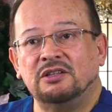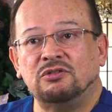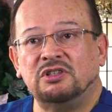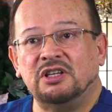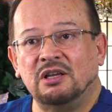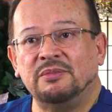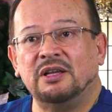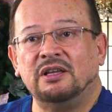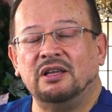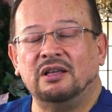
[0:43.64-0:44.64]
Eso se
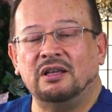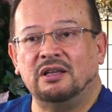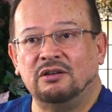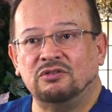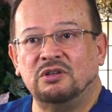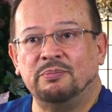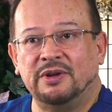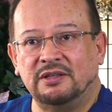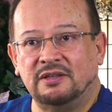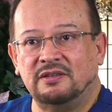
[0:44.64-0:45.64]
llama eh, los
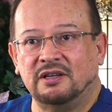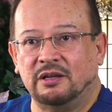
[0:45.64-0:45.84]
implantes de